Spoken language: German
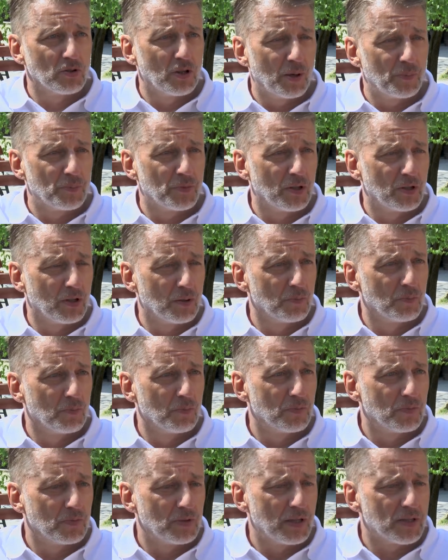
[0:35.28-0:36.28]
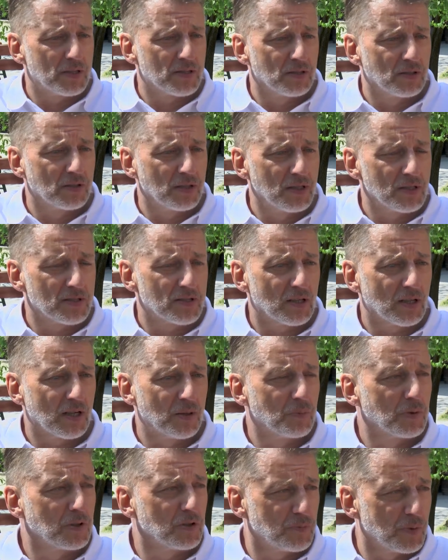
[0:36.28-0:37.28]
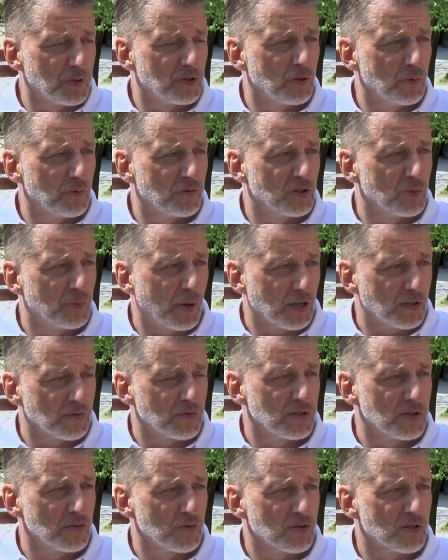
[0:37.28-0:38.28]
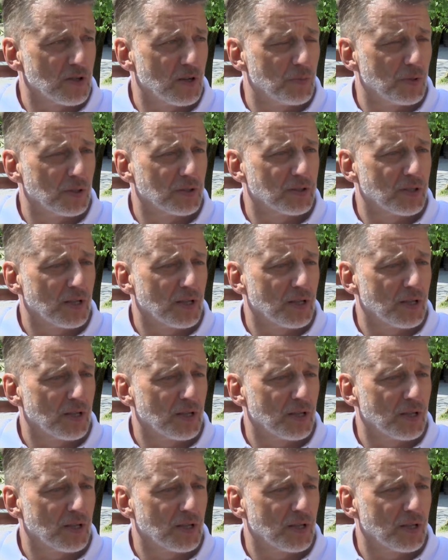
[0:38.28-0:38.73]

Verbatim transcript: ich habe dann am letzten Dienstag einen Brief bekommen von der Bayerischen Versicherungskammer,